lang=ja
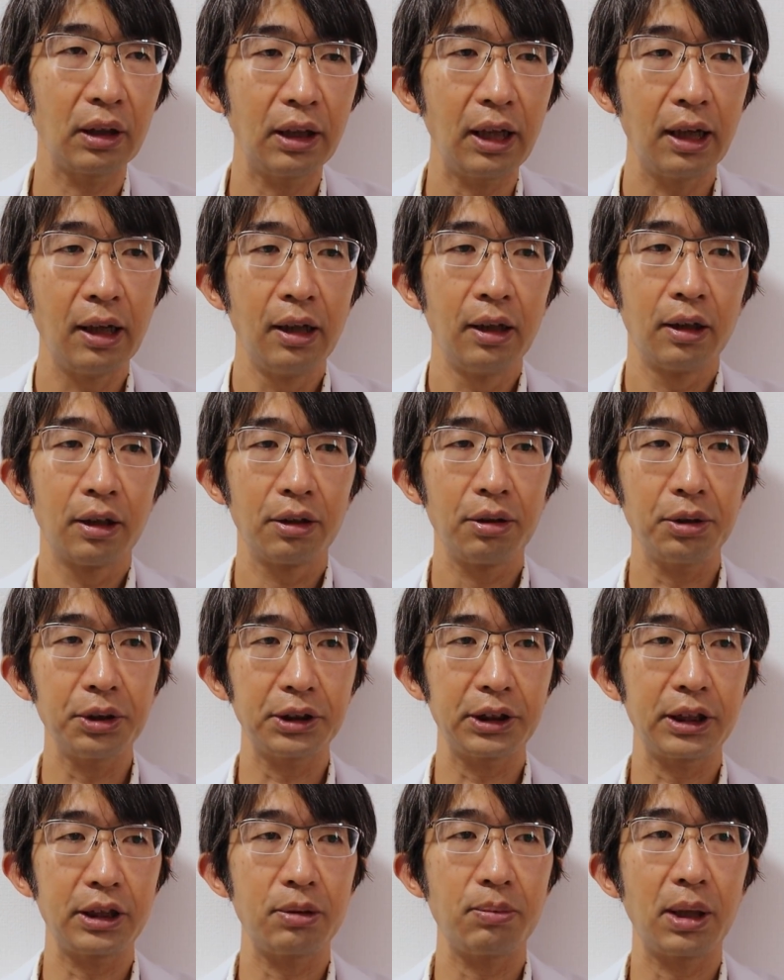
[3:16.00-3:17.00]
で、そう
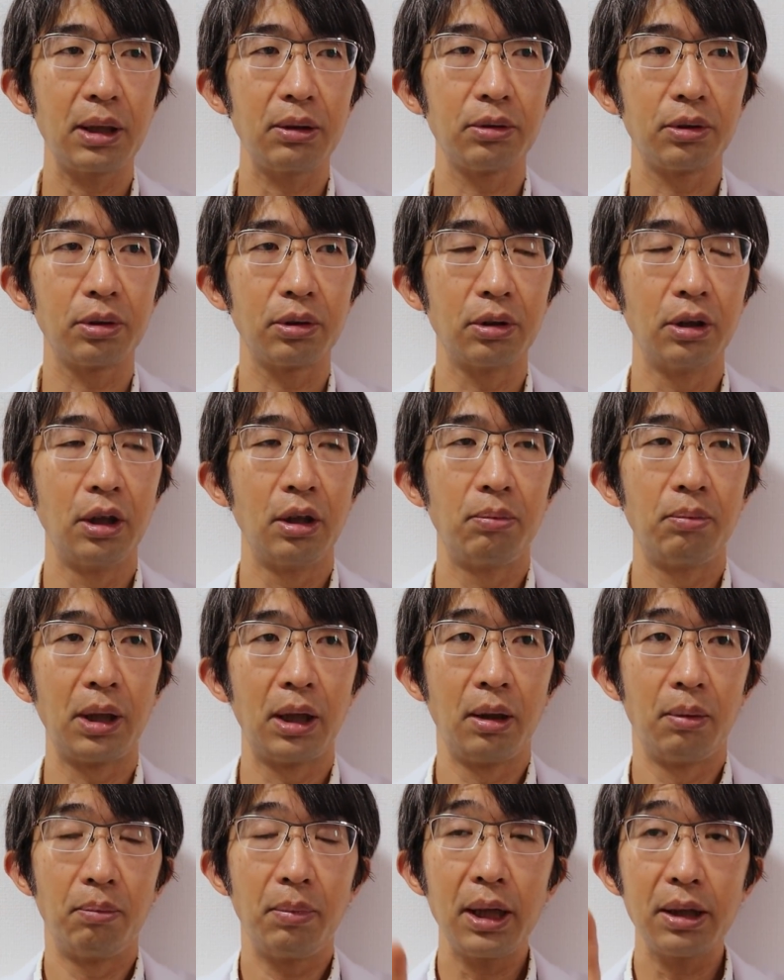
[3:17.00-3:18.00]
してしまうと、ま
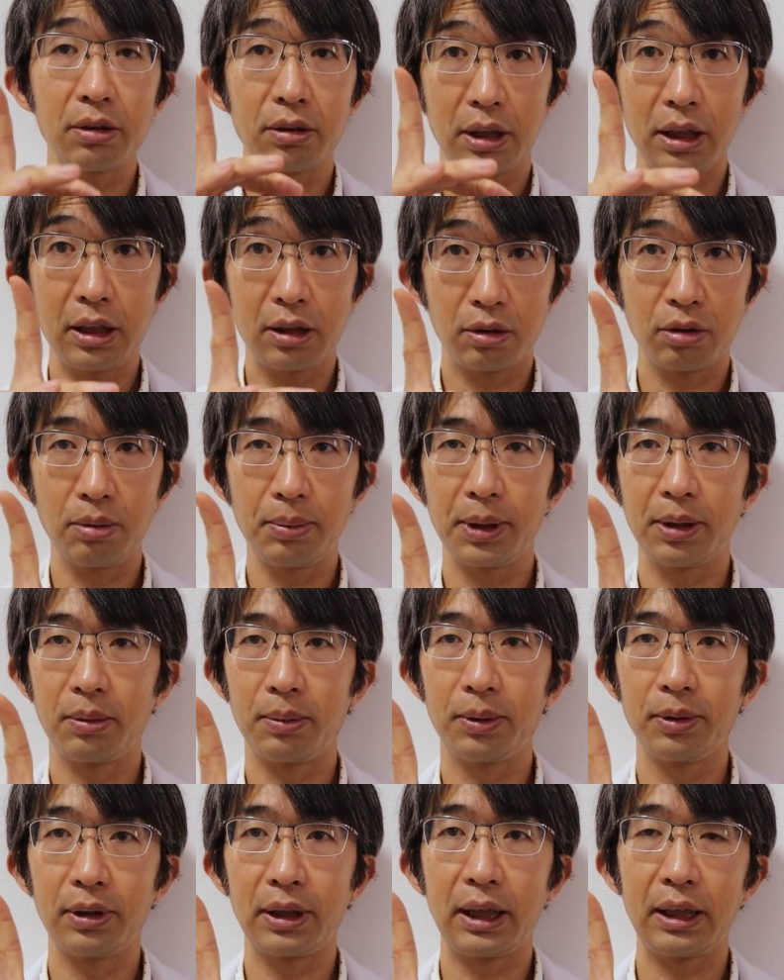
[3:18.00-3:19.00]
あ、まず1個目の
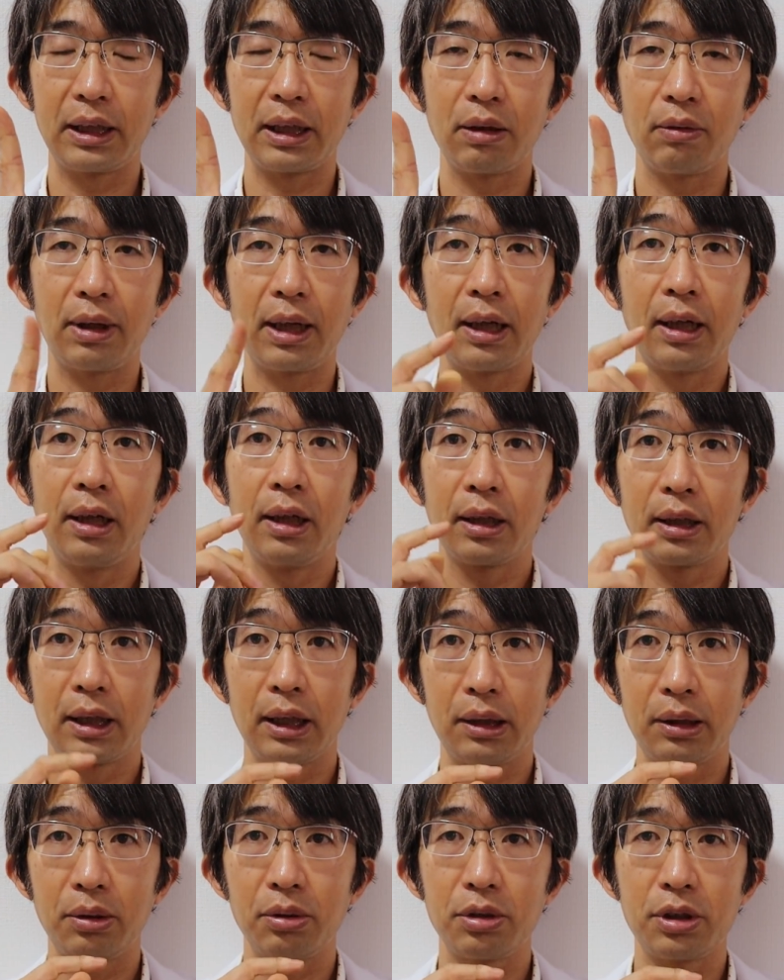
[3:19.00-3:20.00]
問題点は、
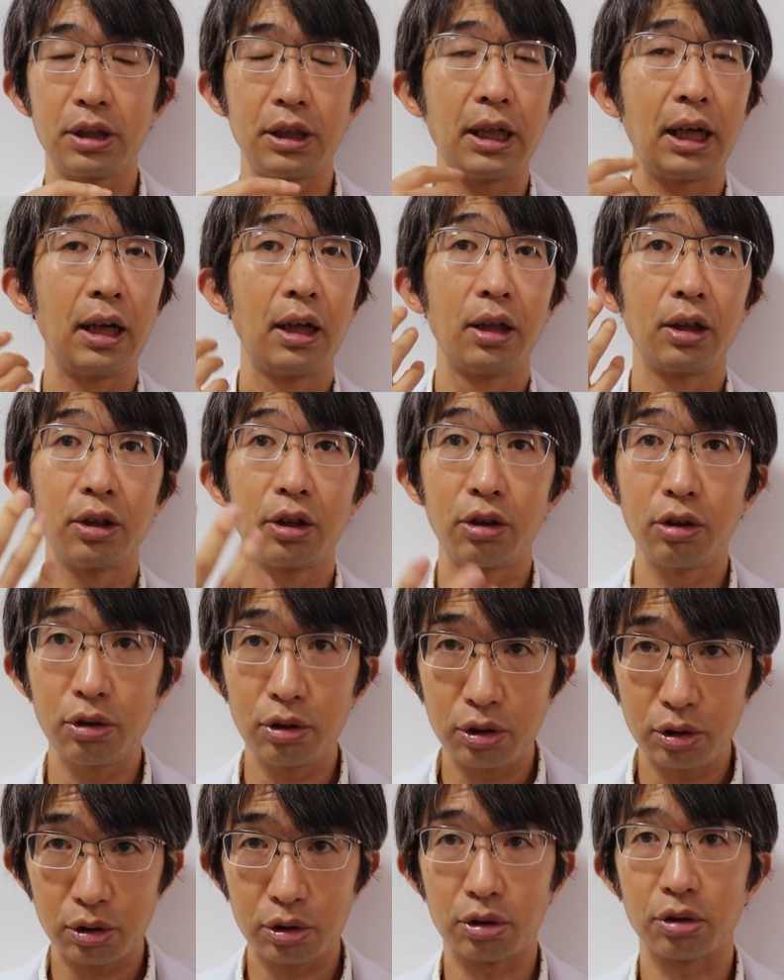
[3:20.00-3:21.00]
血糖値が
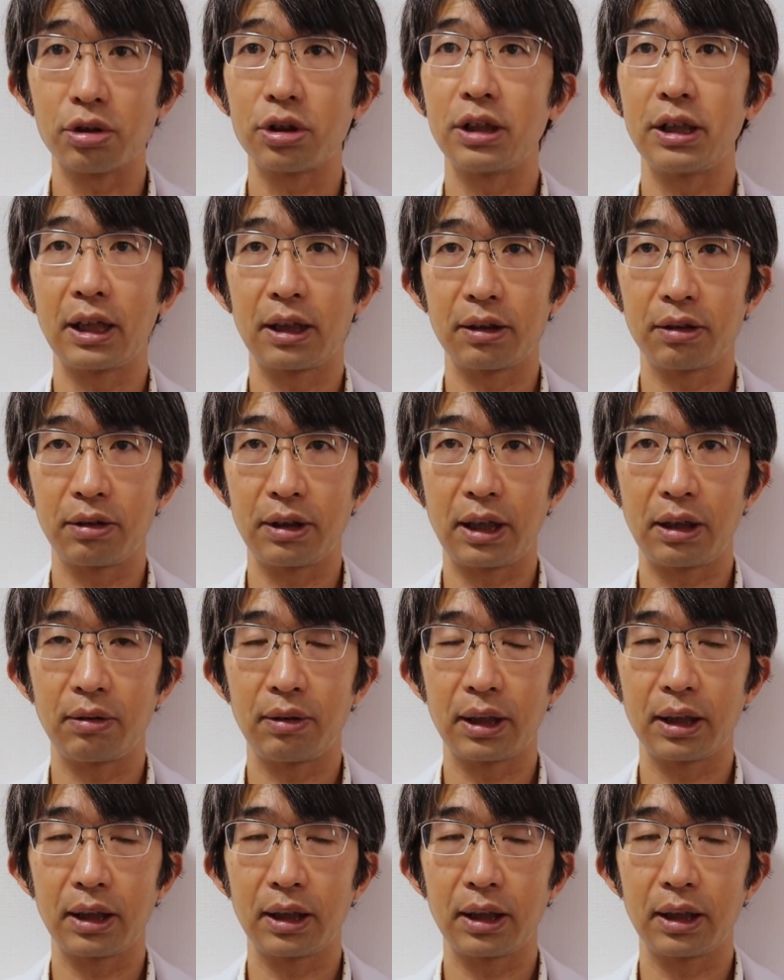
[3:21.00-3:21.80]
急上昇しやすく